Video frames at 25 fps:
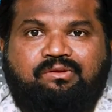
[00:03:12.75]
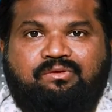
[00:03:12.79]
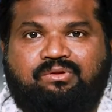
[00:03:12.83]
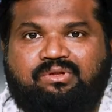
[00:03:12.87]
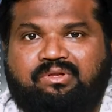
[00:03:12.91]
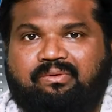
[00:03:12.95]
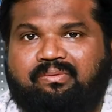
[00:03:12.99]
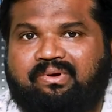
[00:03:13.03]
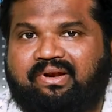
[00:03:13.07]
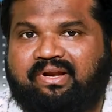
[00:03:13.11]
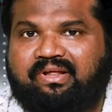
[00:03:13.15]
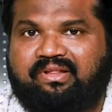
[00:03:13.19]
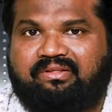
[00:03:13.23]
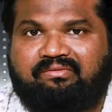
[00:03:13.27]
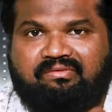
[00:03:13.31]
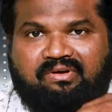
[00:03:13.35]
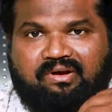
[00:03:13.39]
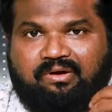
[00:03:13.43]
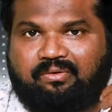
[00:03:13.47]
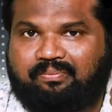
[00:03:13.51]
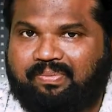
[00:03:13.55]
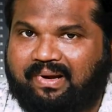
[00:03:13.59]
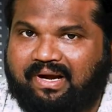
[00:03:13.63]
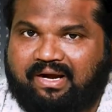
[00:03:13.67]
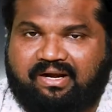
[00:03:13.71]
యుద్ధం అనేది
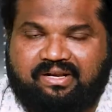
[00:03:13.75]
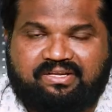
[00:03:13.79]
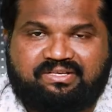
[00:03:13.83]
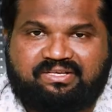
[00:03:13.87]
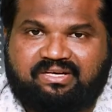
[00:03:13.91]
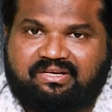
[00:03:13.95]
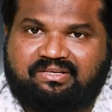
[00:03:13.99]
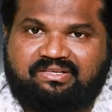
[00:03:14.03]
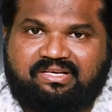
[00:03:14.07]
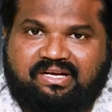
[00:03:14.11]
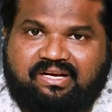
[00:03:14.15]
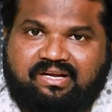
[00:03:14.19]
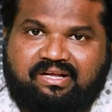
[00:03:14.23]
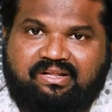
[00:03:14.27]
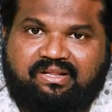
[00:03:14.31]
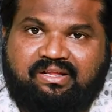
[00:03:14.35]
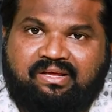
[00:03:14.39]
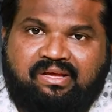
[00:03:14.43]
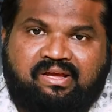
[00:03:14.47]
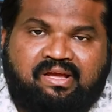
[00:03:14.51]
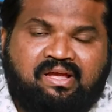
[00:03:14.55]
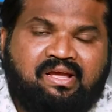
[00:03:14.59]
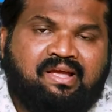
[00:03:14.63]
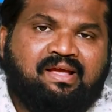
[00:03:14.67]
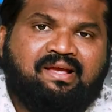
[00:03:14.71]
వీళ్ళు ప్రకటించడం
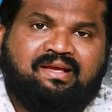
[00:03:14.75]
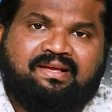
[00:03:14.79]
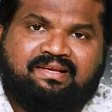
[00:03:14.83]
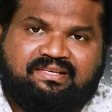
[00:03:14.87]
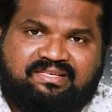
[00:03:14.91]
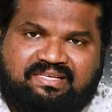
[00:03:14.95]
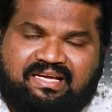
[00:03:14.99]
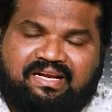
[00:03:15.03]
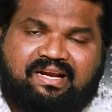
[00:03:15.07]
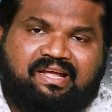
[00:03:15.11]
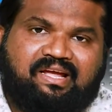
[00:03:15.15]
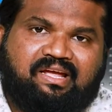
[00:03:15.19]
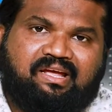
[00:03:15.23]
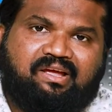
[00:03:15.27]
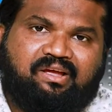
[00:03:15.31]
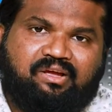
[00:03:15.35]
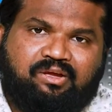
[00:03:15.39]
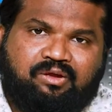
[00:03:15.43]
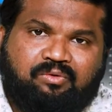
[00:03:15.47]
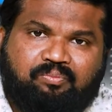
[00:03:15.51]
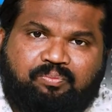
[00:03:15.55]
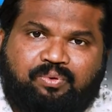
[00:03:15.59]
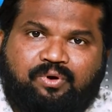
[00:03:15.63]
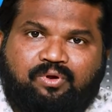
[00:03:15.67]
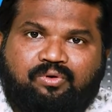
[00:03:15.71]
జరిగింది సరే
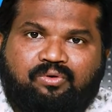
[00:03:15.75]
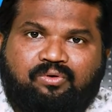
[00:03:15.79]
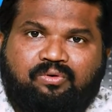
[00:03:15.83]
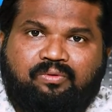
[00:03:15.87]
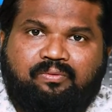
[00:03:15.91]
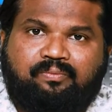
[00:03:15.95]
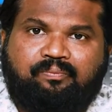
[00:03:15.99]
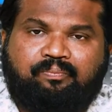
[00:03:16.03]
ఇప్పుడు